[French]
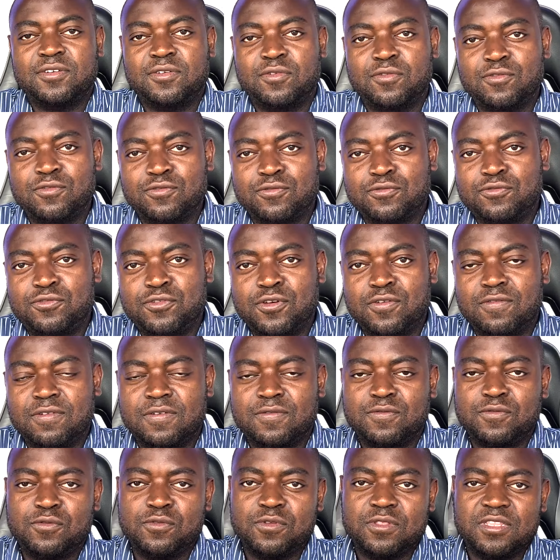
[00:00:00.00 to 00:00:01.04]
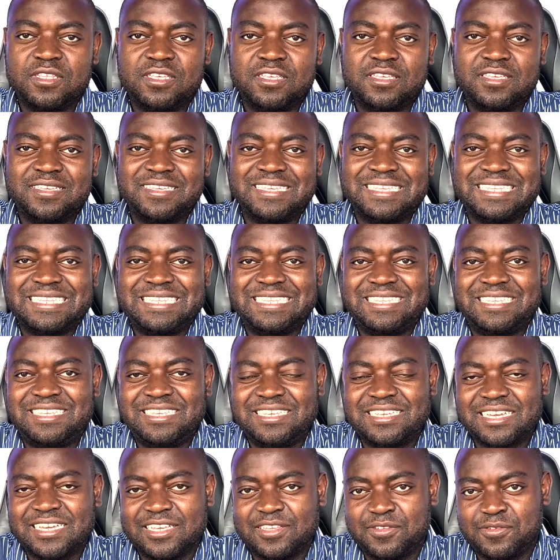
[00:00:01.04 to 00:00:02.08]
Aujourd'hui, on va vous donner
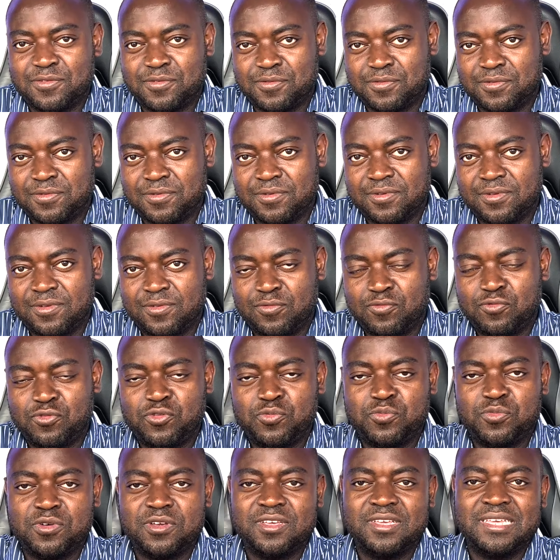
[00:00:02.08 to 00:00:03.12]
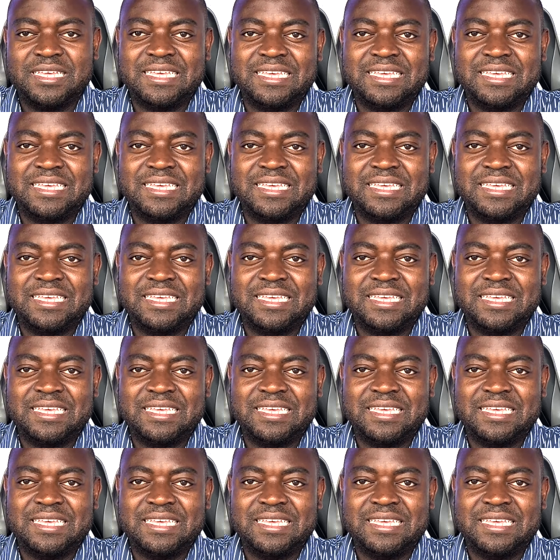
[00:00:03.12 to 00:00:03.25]
10 raisons ou du moins